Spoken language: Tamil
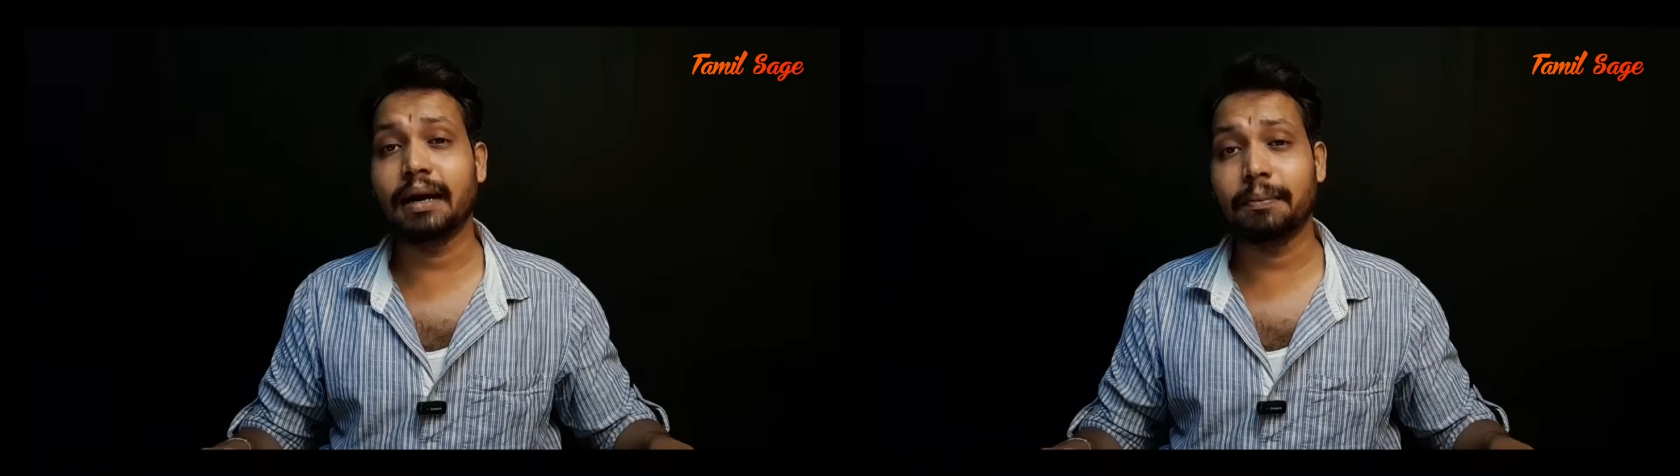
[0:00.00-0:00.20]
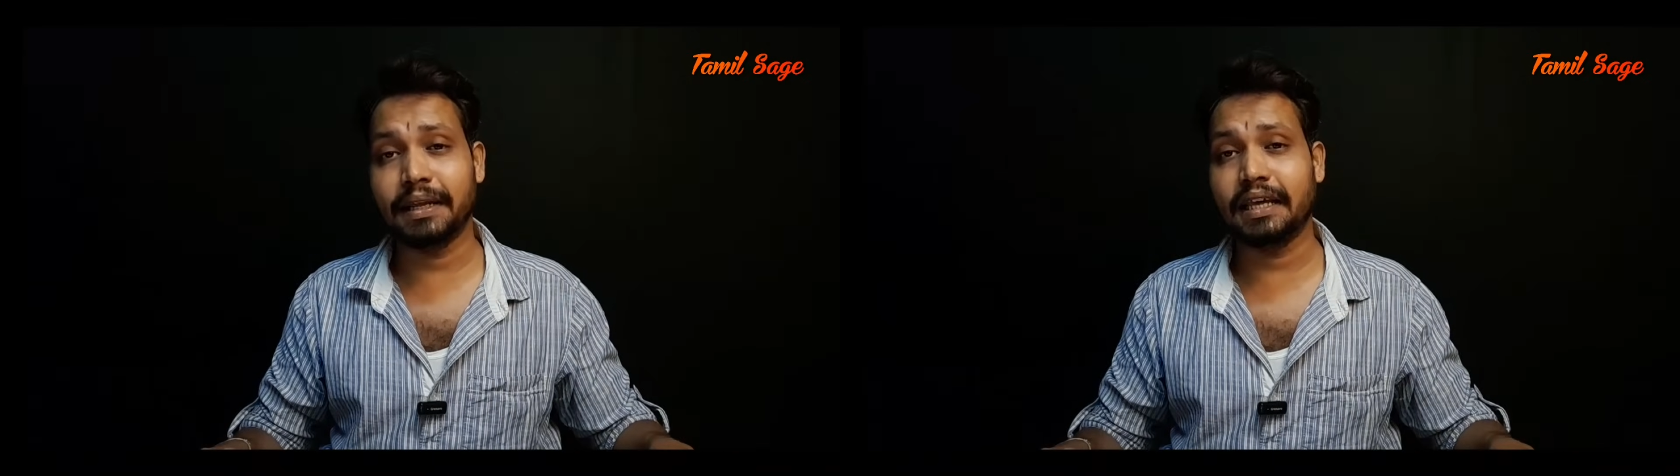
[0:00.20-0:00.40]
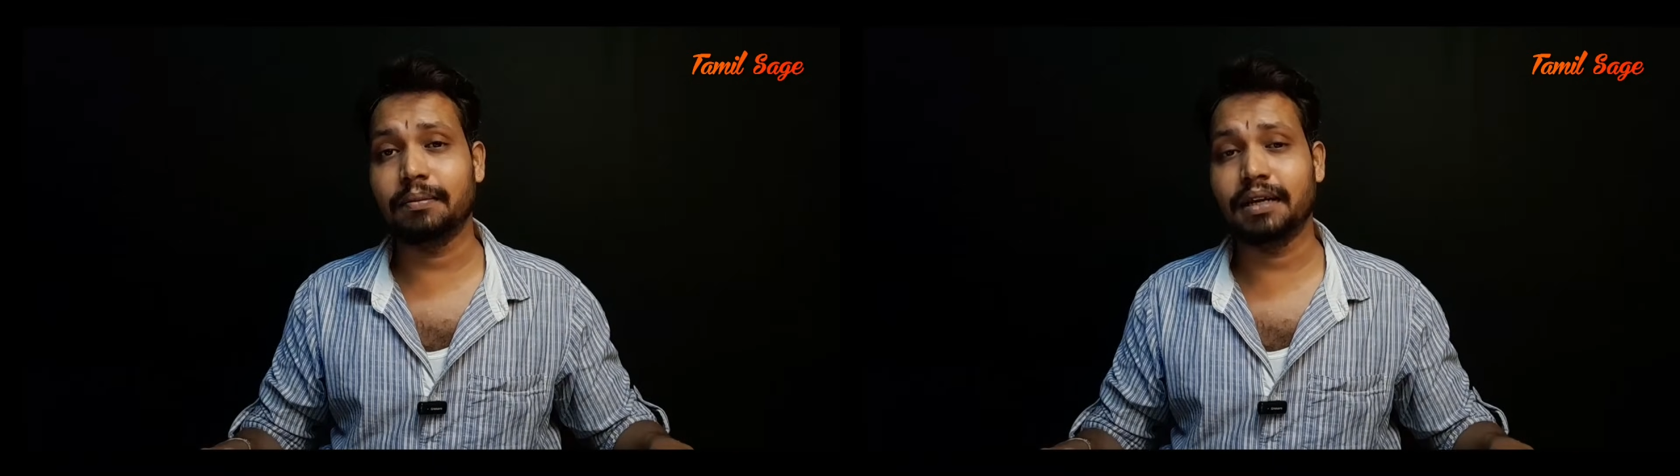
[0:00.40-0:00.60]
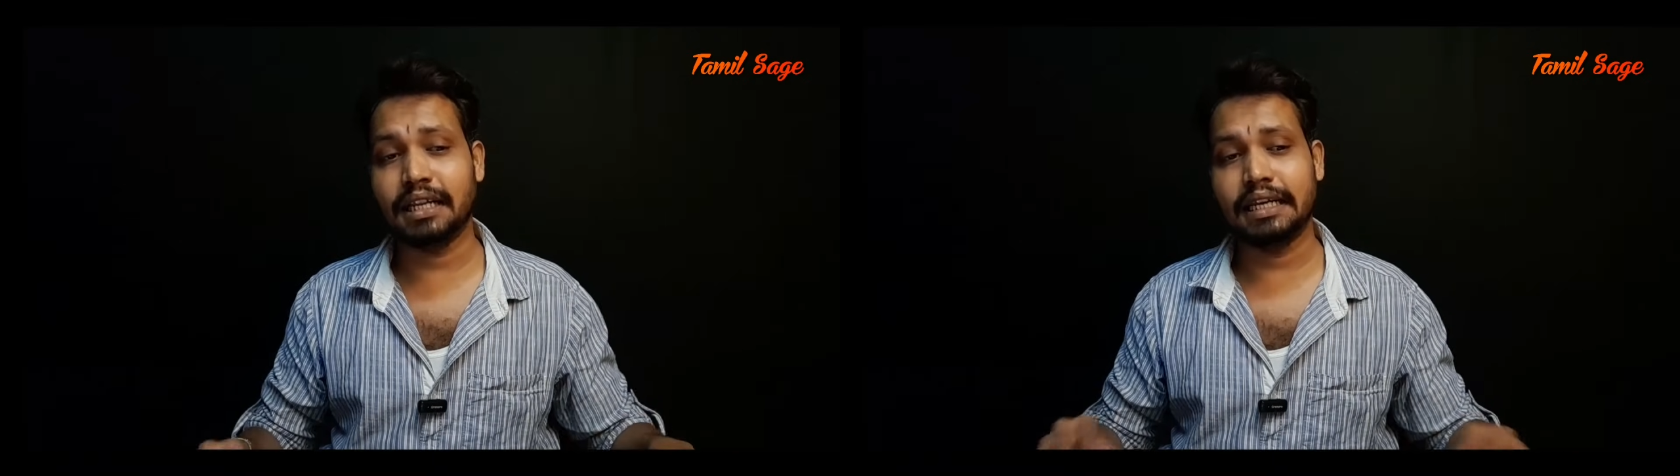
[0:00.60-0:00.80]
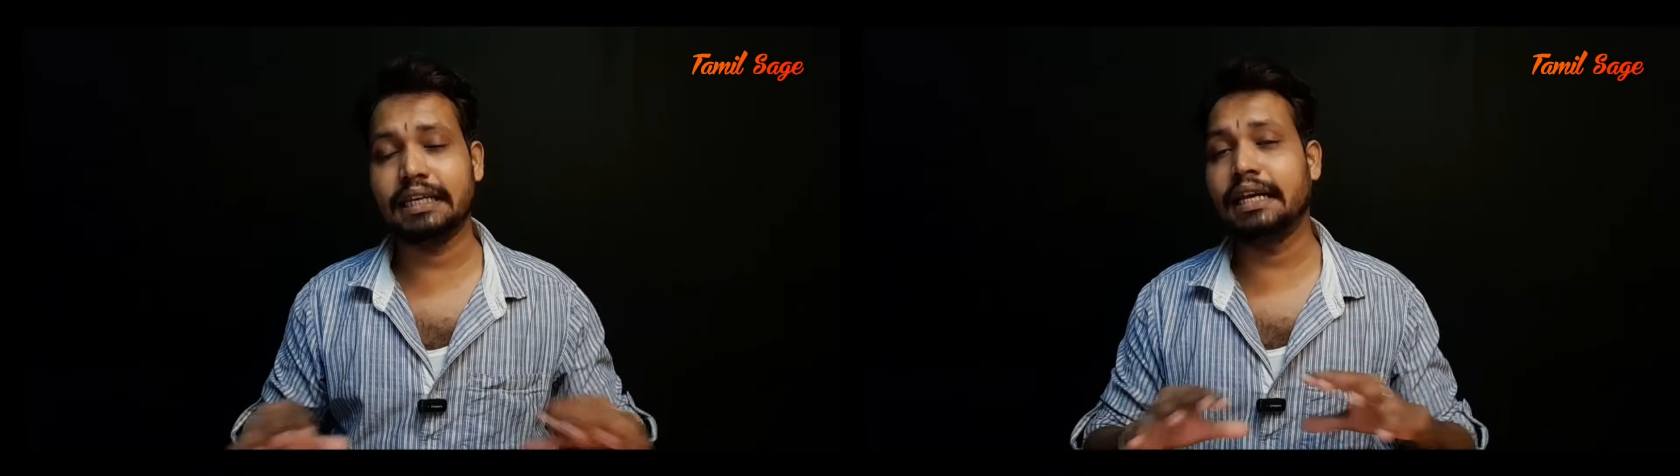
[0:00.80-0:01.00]
அப்படிங்கிற மாதிரி
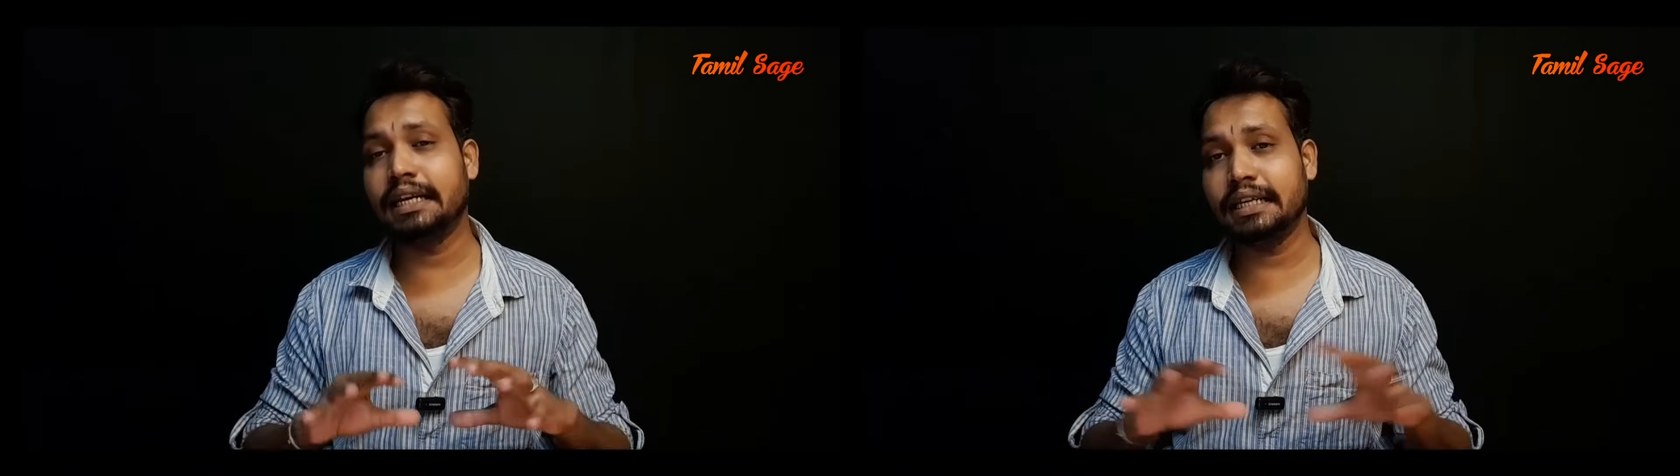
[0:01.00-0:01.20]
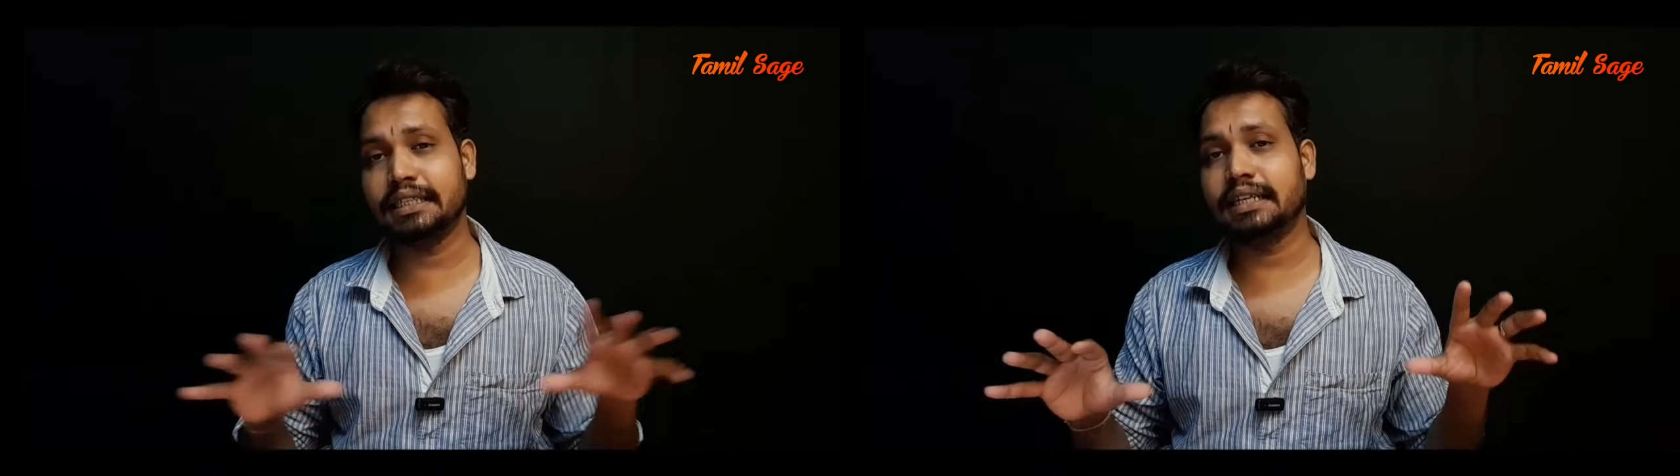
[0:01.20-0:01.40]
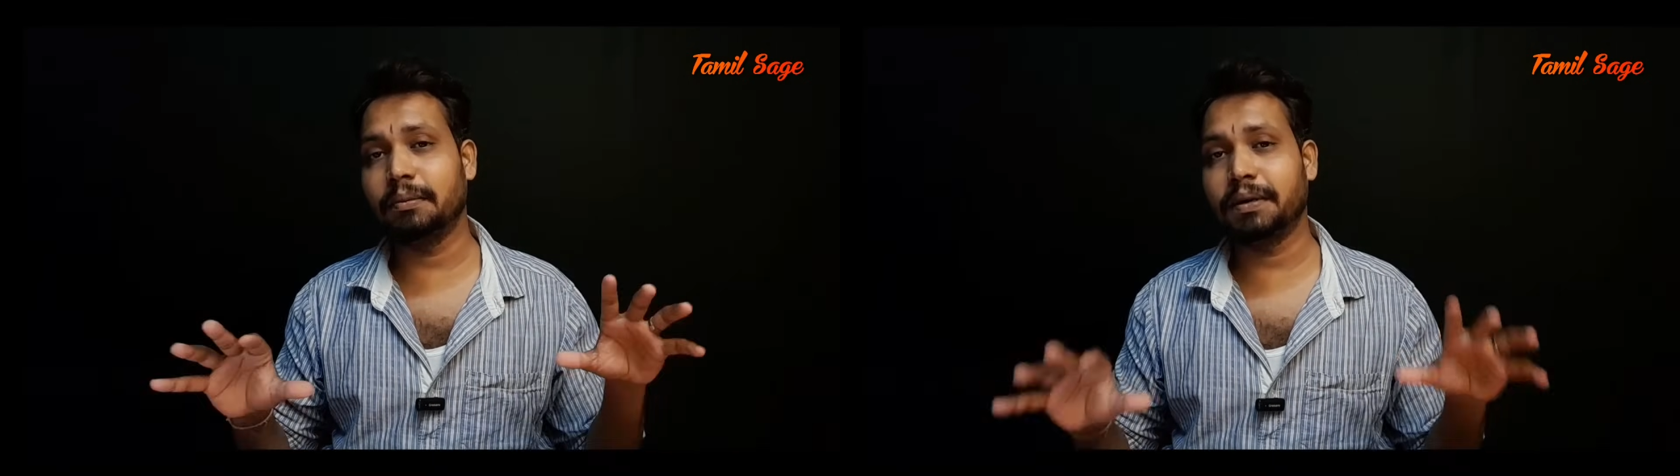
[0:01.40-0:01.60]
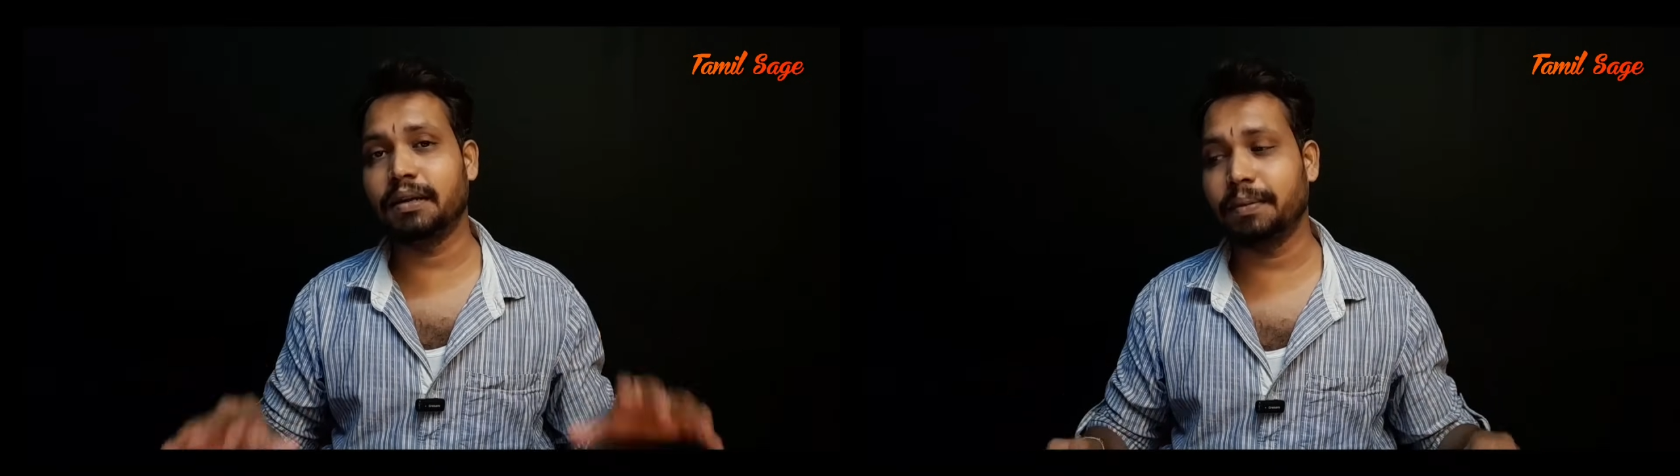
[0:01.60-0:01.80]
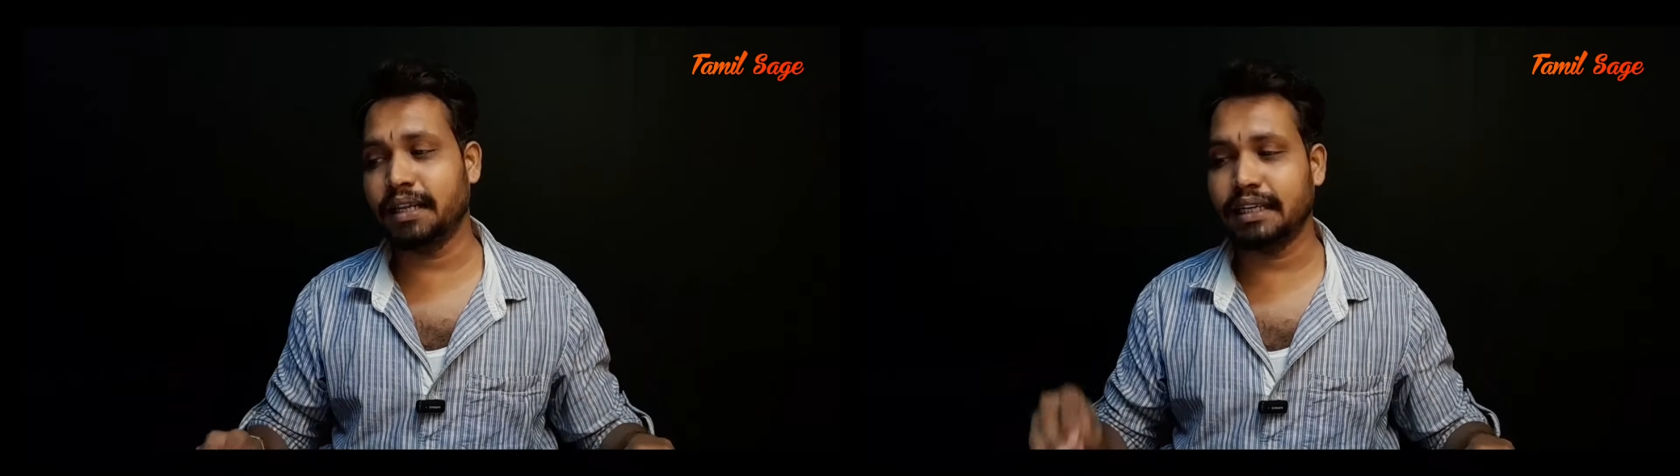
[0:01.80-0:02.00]
நெட்டிசன்கள் பல
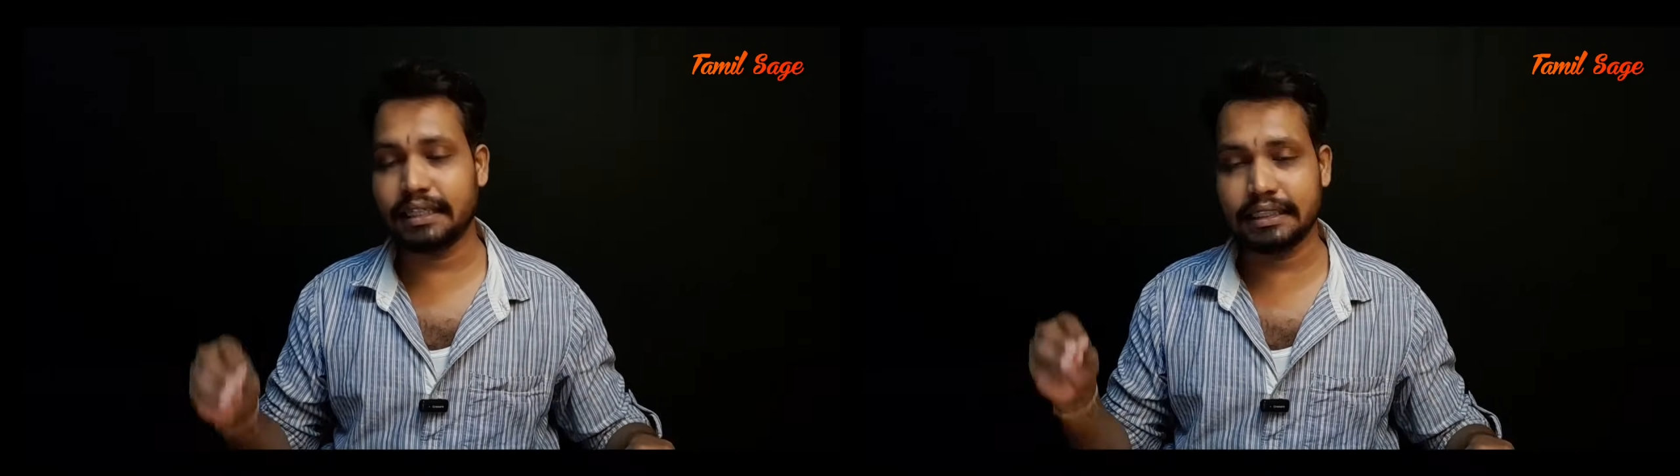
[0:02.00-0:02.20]
பேர்